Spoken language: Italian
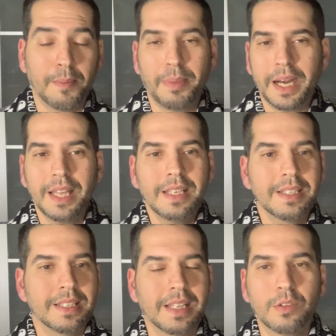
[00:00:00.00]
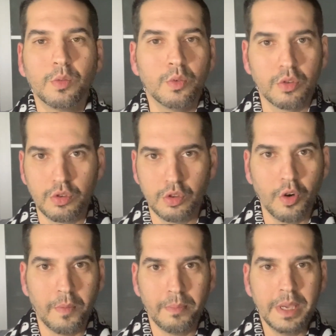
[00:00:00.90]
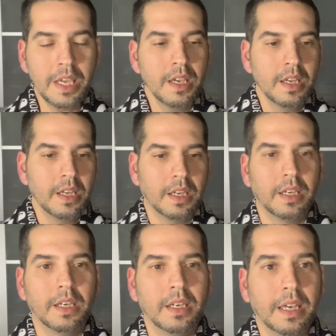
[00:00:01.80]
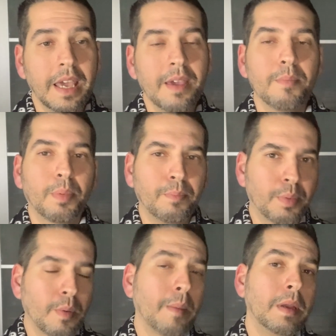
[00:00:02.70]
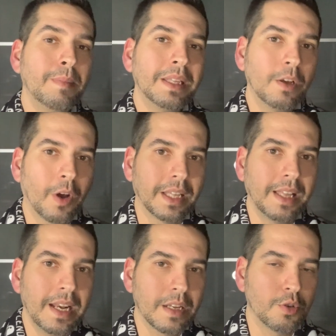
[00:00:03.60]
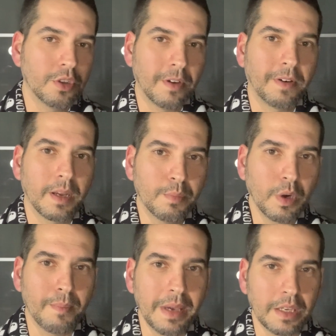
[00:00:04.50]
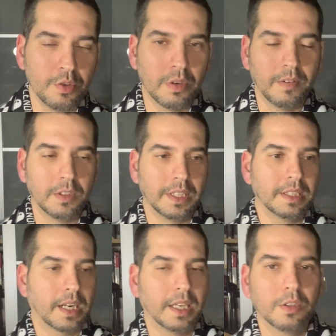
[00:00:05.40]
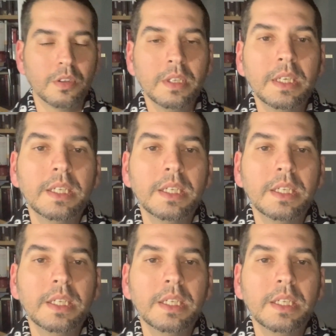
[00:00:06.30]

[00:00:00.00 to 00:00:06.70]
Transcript: Paredes è stato uno zombie eh, e probabilmente Locatelli è riuscito a fare pure peggio una volta entrato.